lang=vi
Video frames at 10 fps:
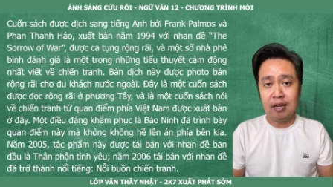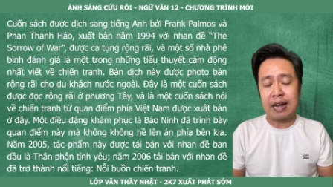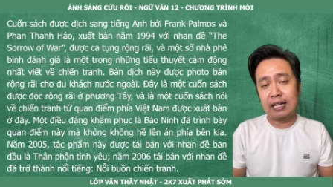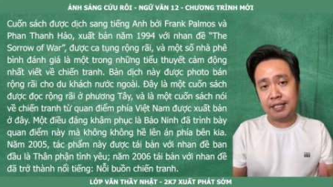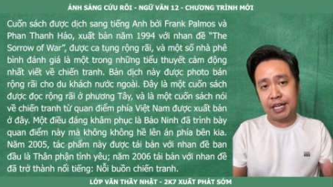
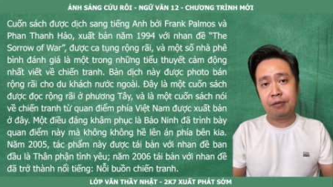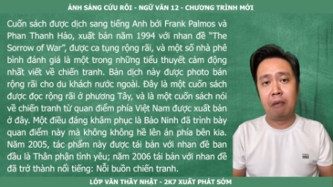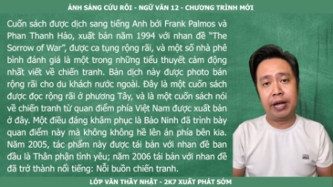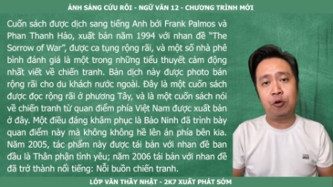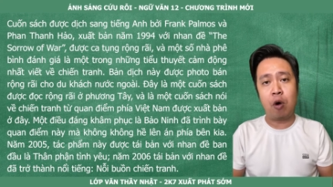đã trình
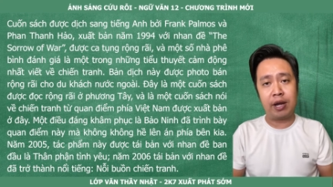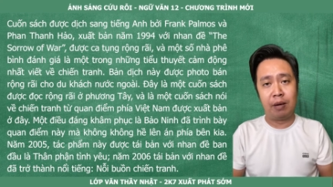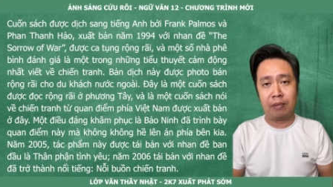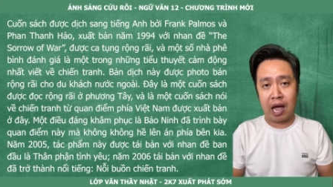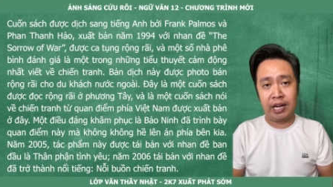bày quan
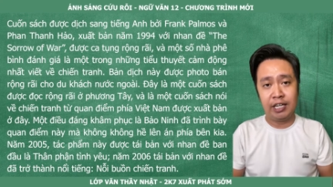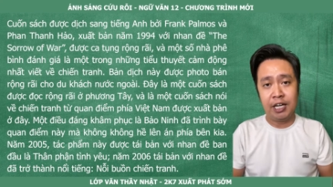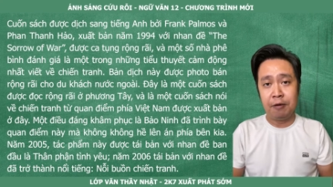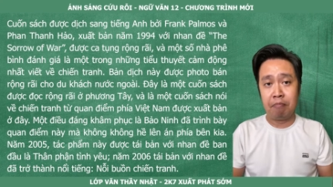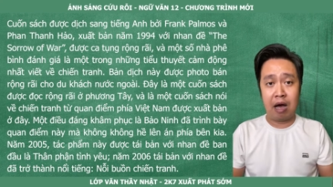điểm này
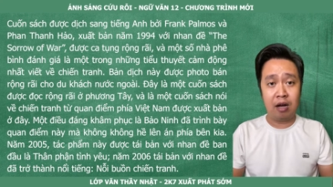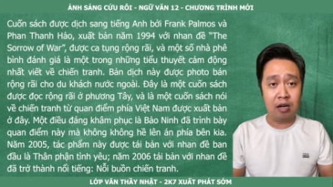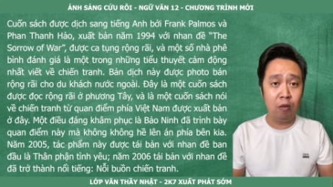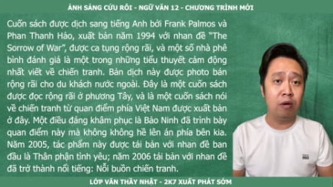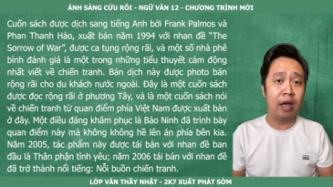mà
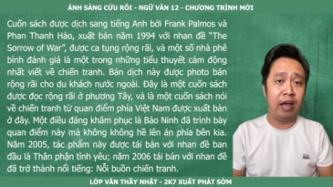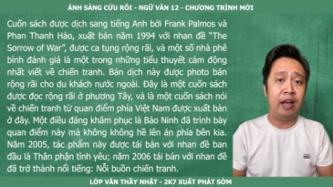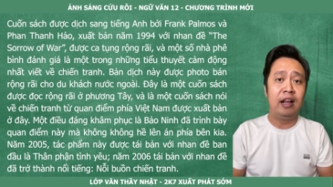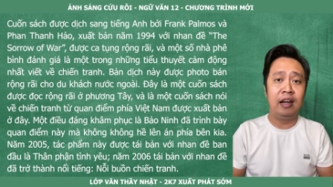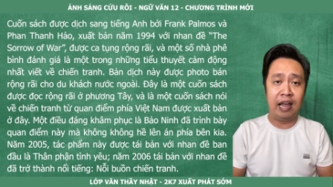không hề
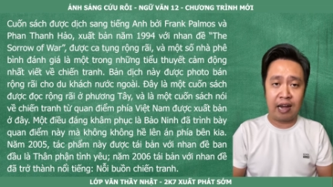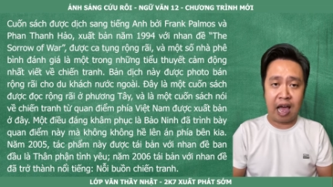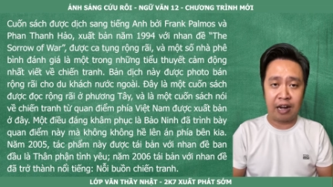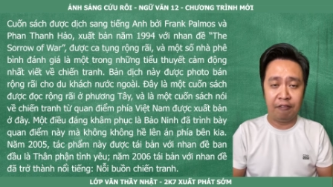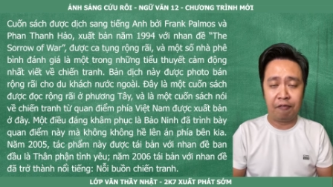lên
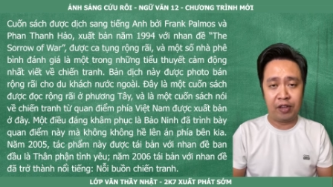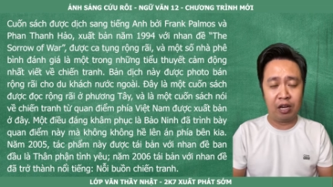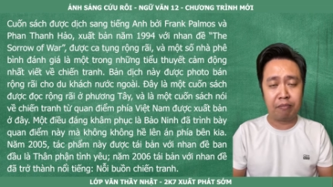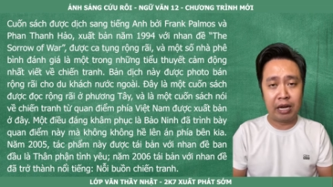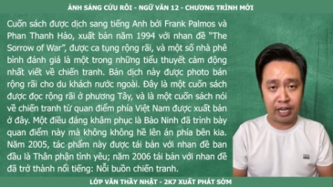án phía
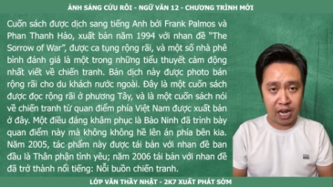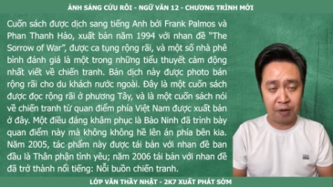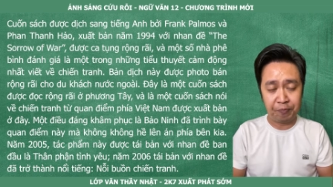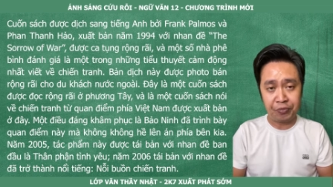bên kia.